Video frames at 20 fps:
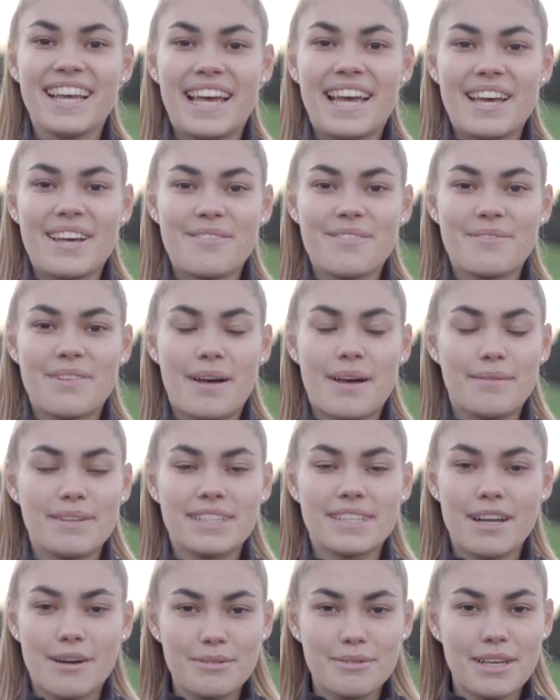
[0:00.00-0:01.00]
Ähm, aber
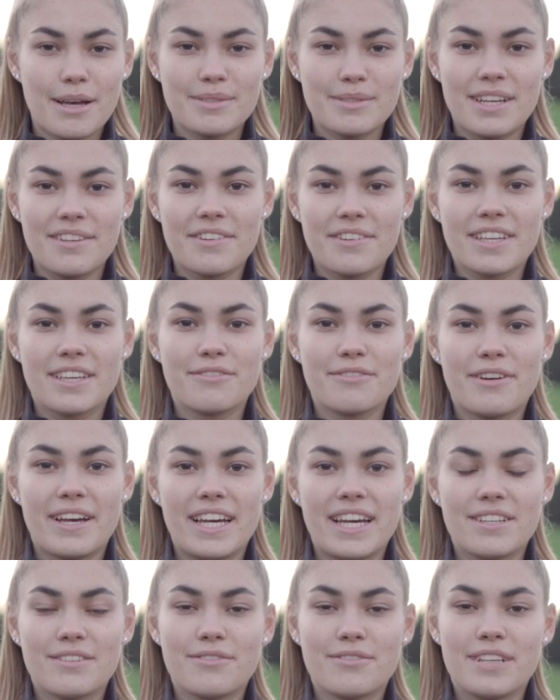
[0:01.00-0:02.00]
ich glaube, ich habe es einfach
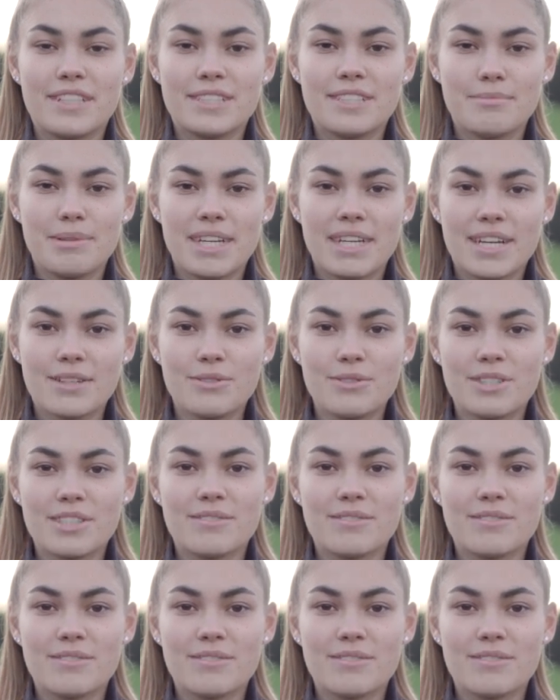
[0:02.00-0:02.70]
gefeiert und fand es mega cool,